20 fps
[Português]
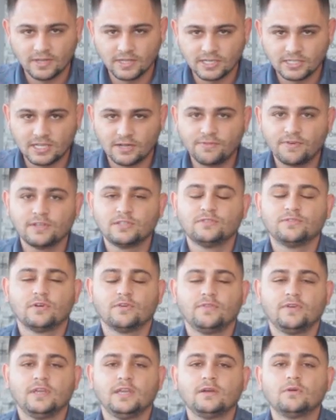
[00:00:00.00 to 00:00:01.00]
de vendas da
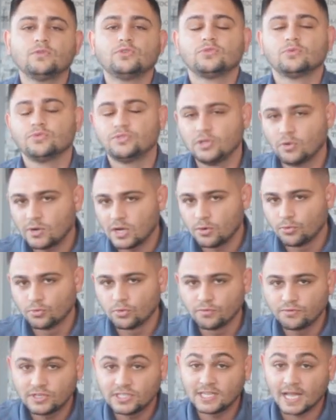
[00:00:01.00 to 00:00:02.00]
Fácil Veículos. O seu
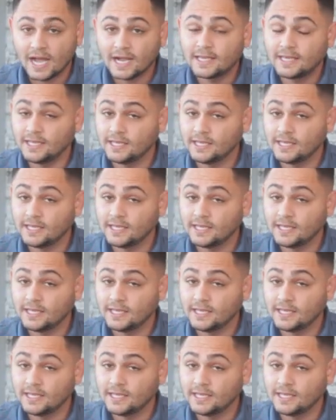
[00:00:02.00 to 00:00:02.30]
carro novo está